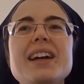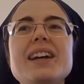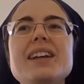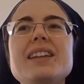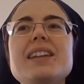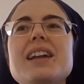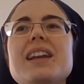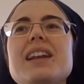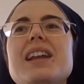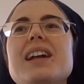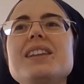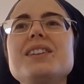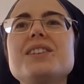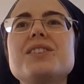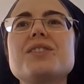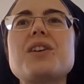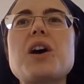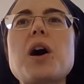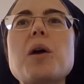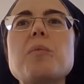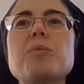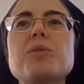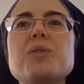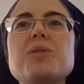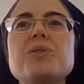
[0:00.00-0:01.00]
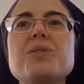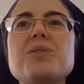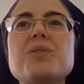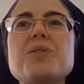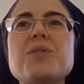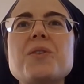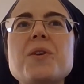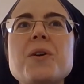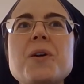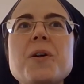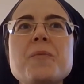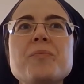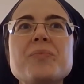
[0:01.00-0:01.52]
e dall'altro
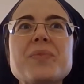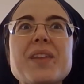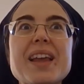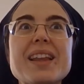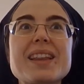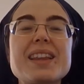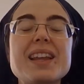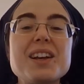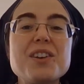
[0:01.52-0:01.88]
aprono,